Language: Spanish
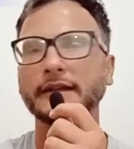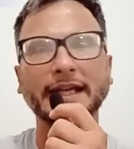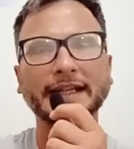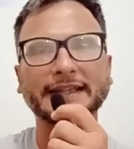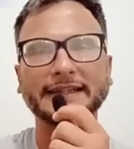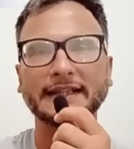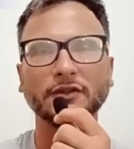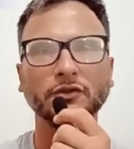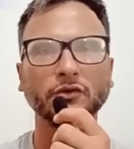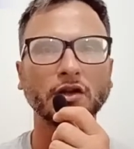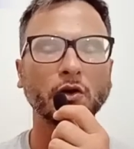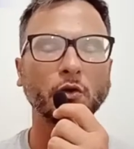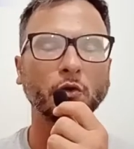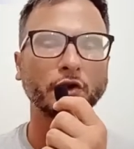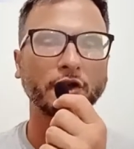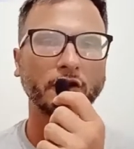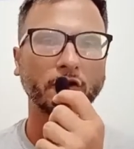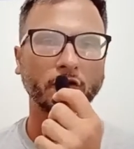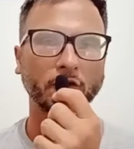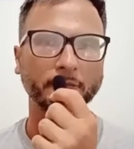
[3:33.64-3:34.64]
estando a
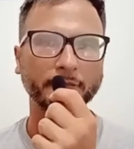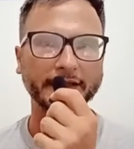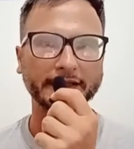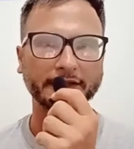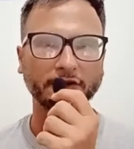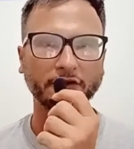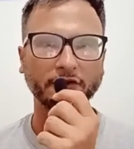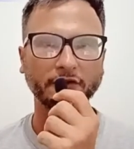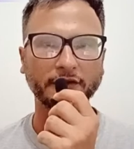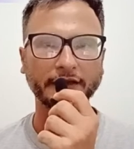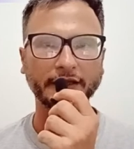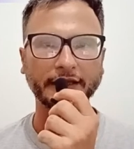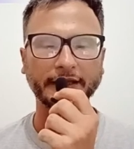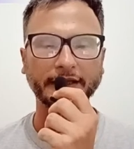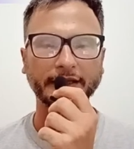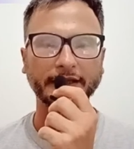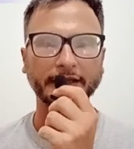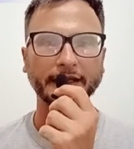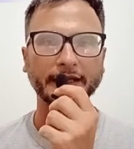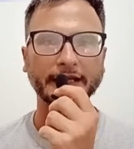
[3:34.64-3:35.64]
uno o dos metros
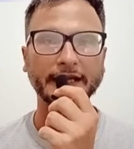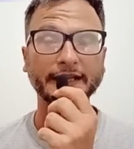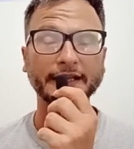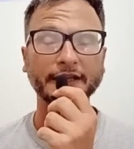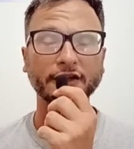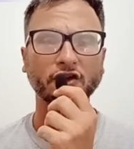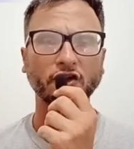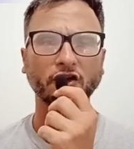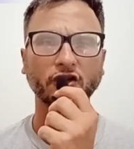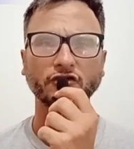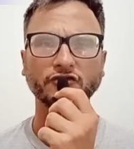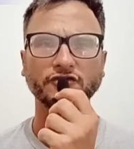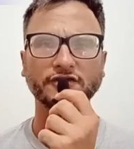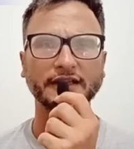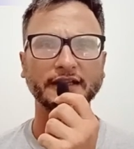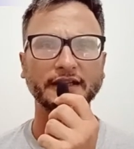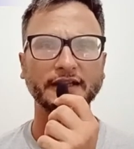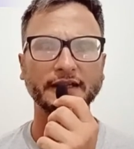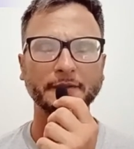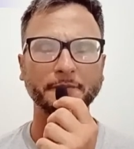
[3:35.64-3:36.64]
del arquero
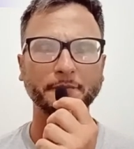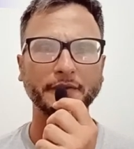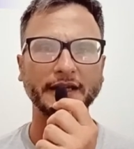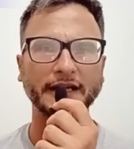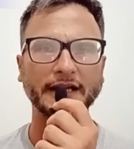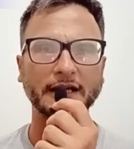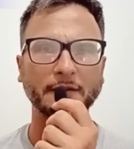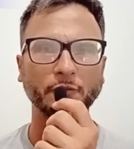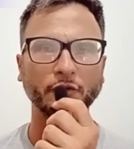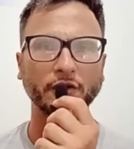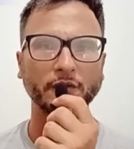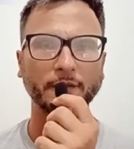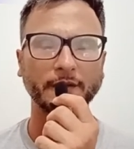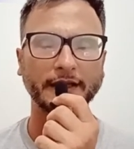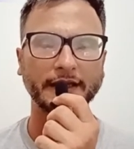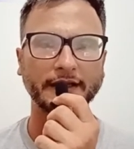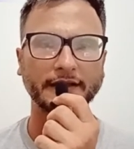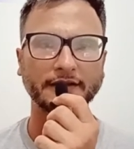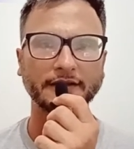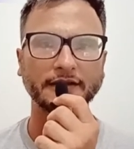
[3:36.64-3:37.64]
Rossi, le pega muy
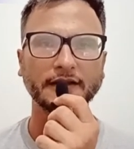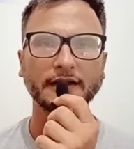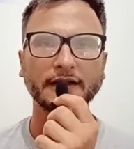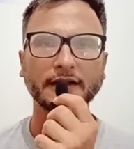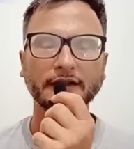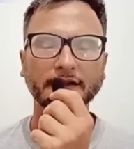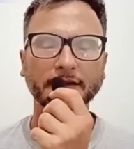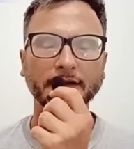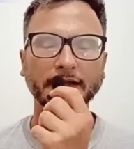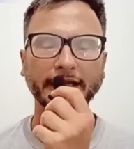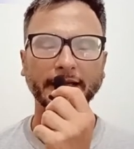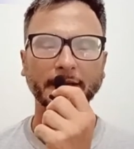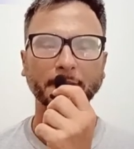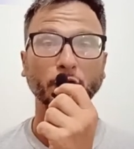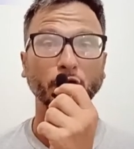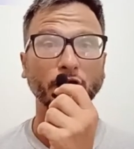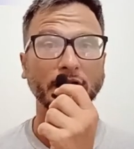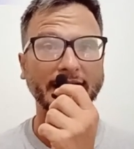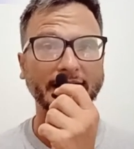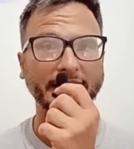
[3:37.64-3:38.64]
bien eh,
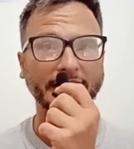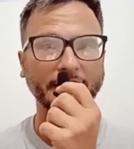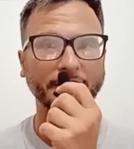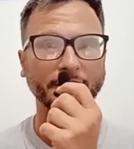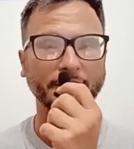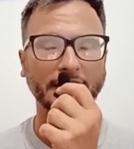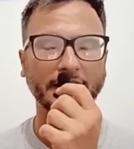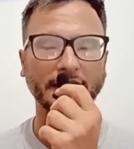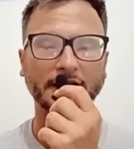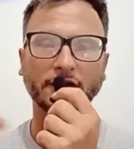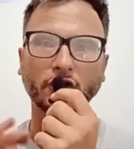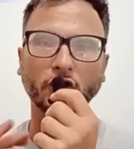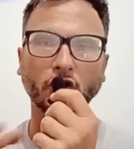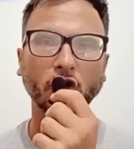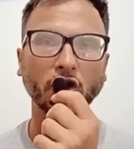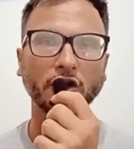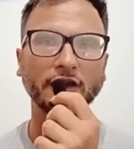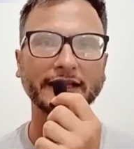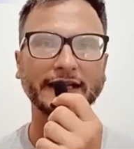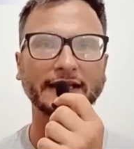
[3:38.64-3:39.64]
por arriba,
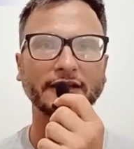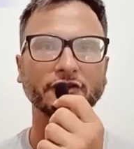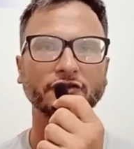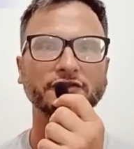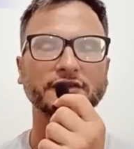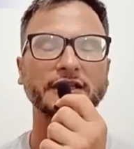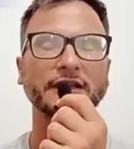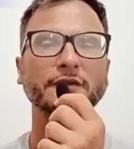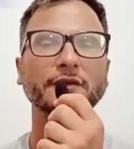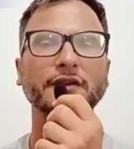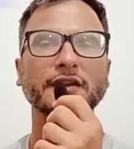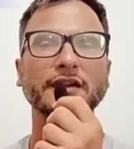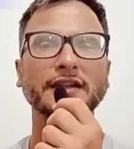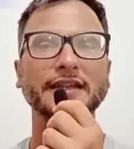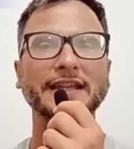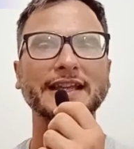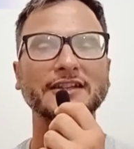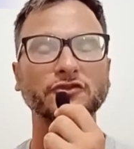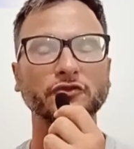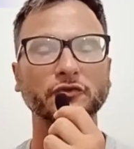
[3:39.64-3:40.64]
gol de Aldosivi
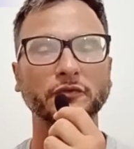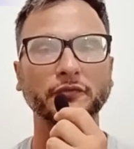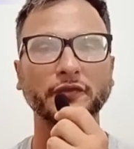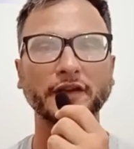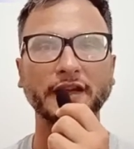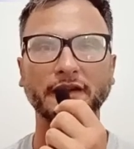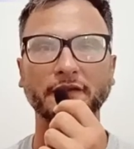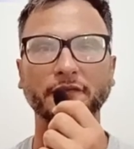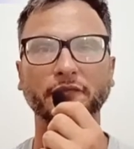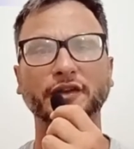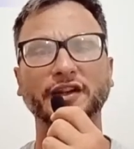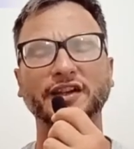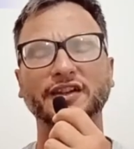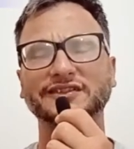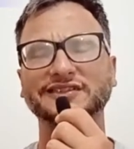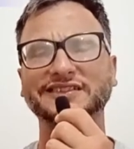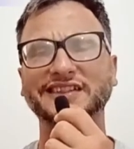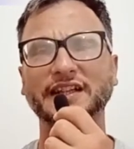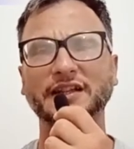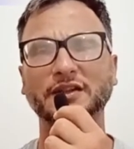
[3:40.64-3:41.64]
y a sufrir.
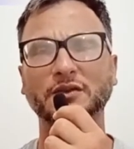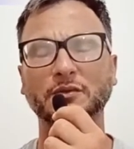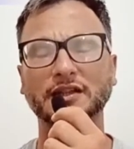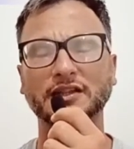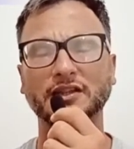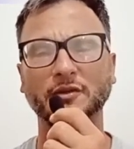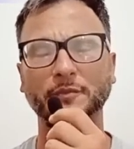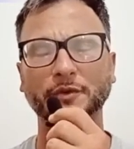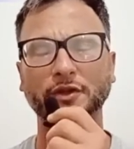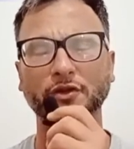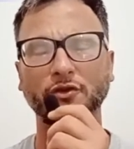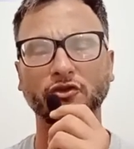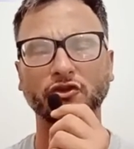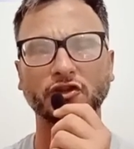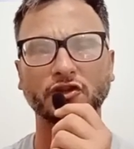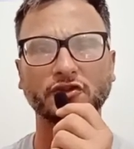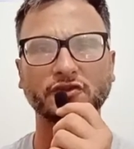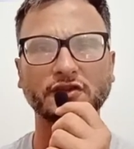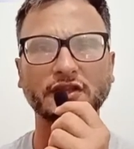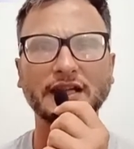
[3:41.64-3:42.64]
Fueron tres o cuatro
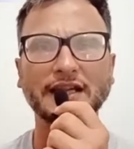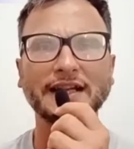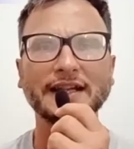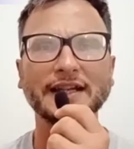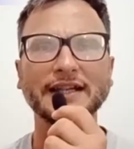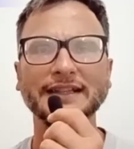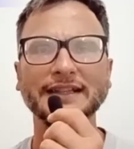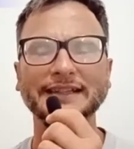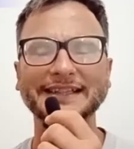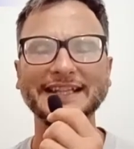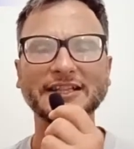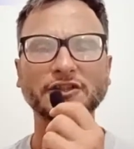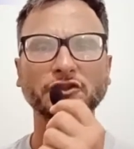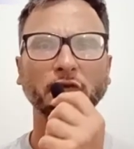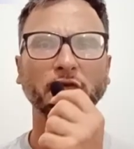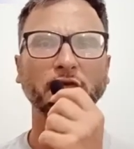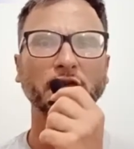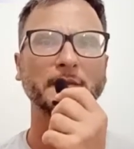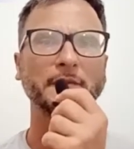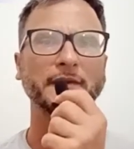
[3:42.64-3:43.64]
minutos de
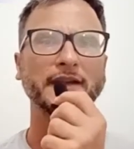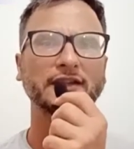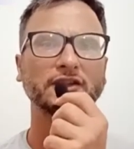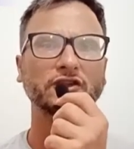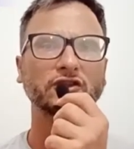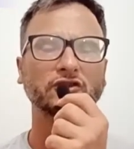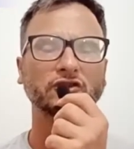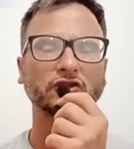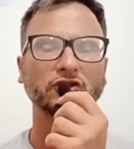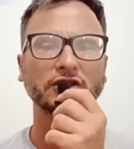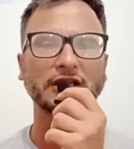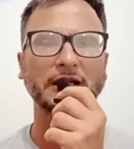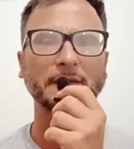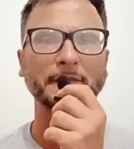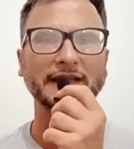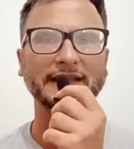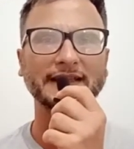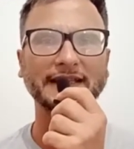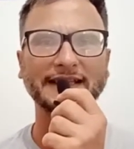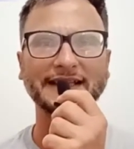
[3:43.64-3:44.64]
sufrimiento
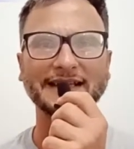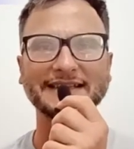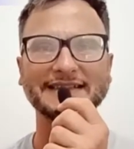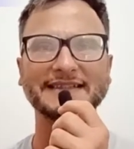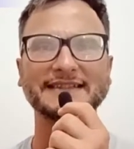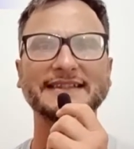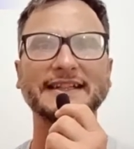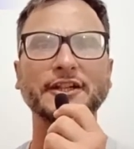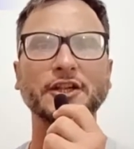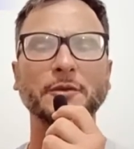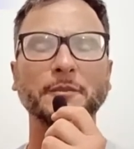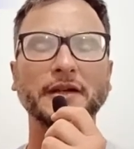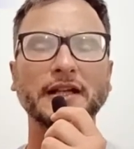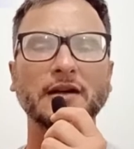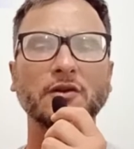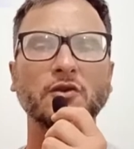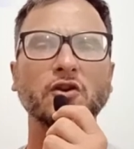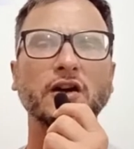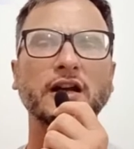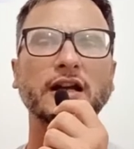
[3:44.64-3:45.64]
totalmente innecesario para
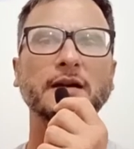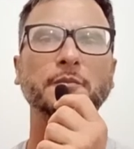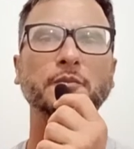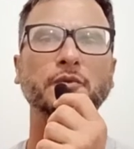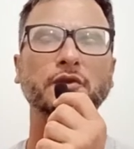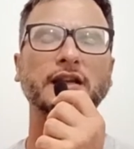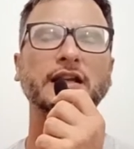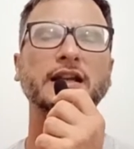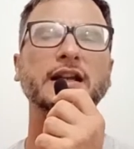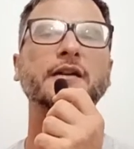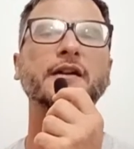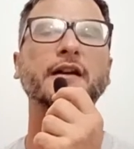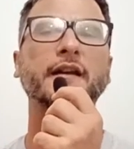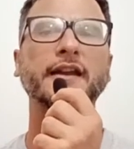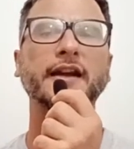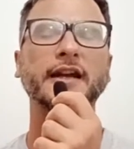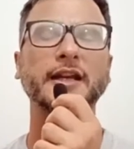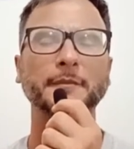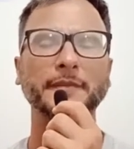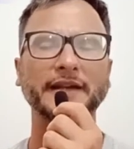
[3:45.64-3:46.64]
Boca porque la
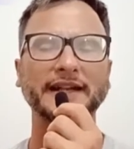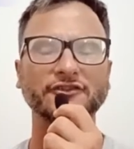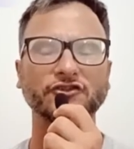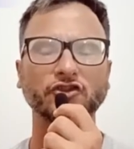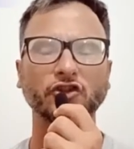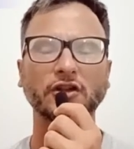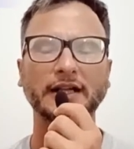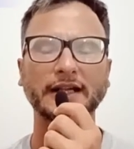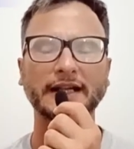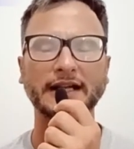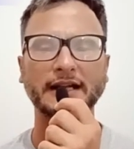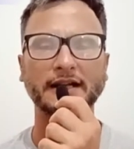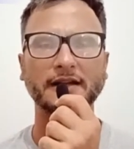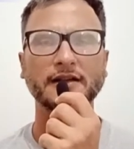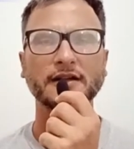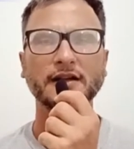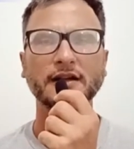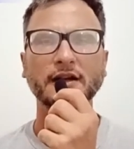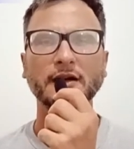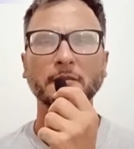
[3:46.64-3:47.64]
verdad que mereció ganar
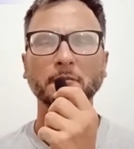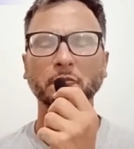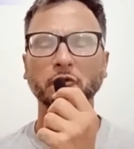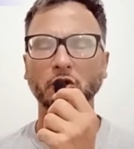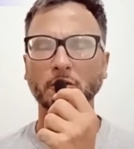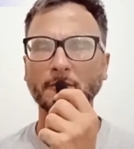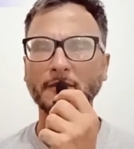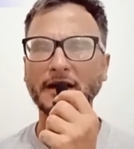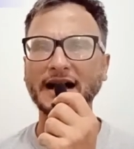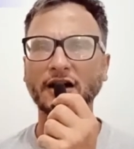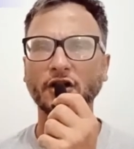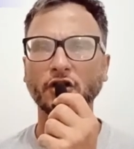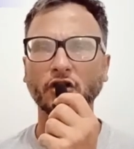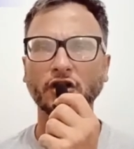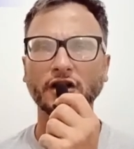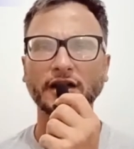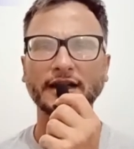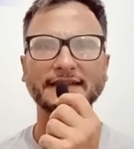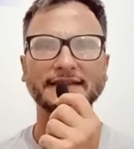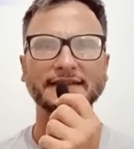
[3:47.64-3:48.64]
por más
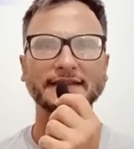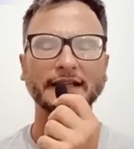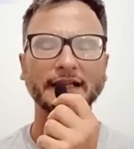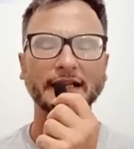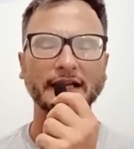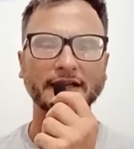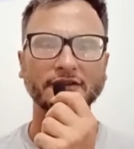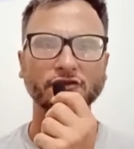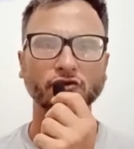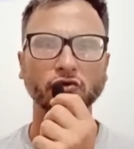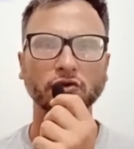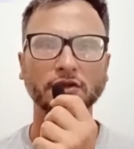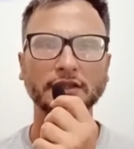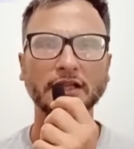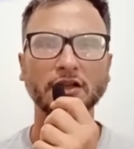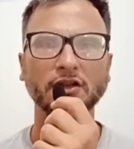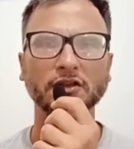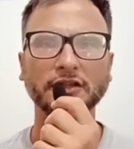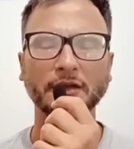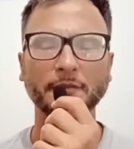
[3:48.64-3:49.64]
goles, el
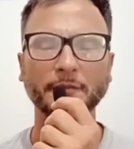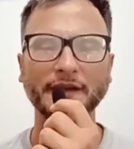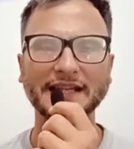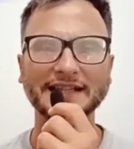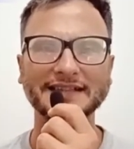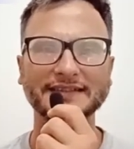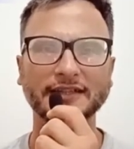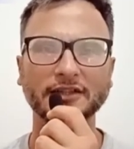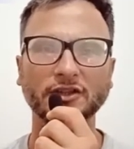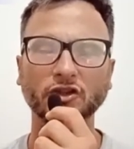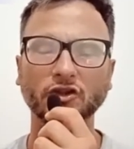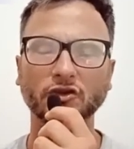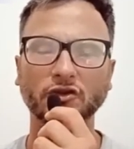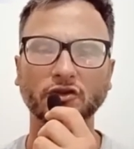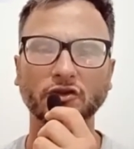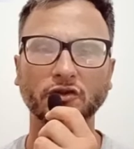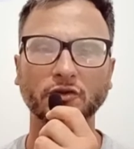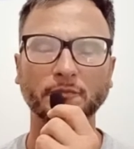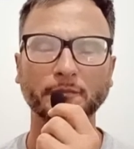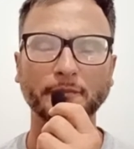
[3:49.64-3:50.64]
resultado termina
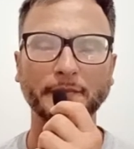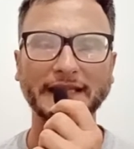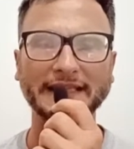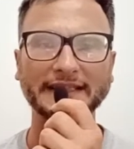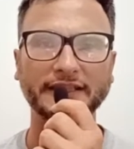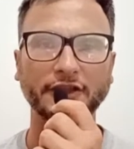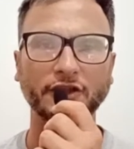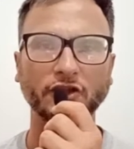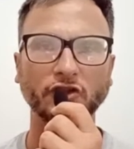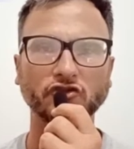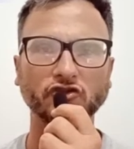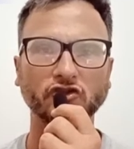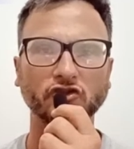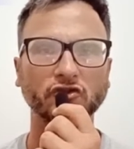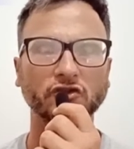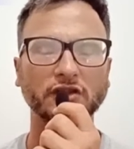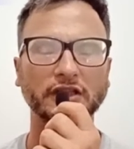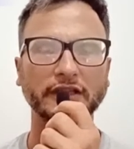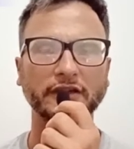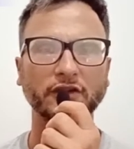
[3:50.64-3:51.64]
siendo
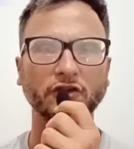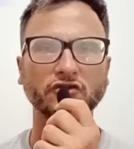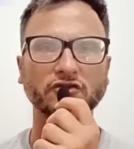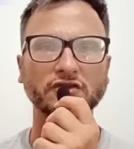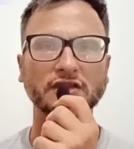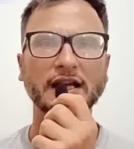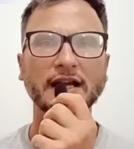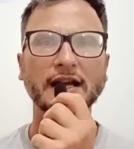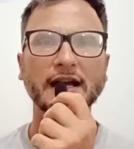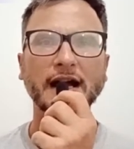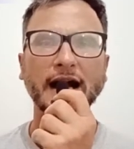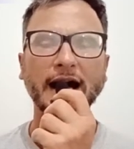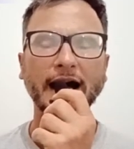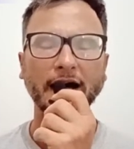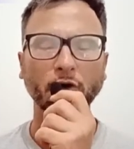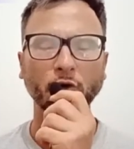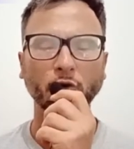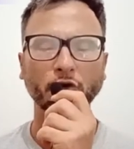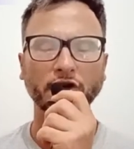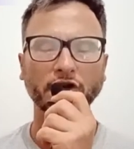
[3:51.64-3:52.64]
mentiroso de 2
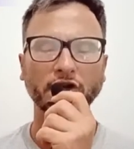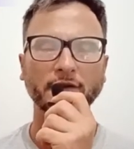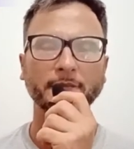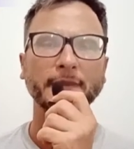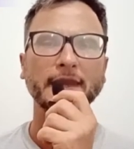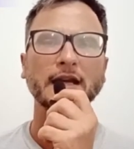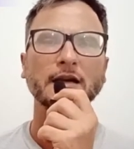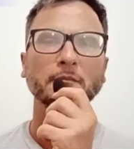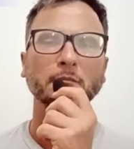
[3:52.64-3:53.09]
a 1.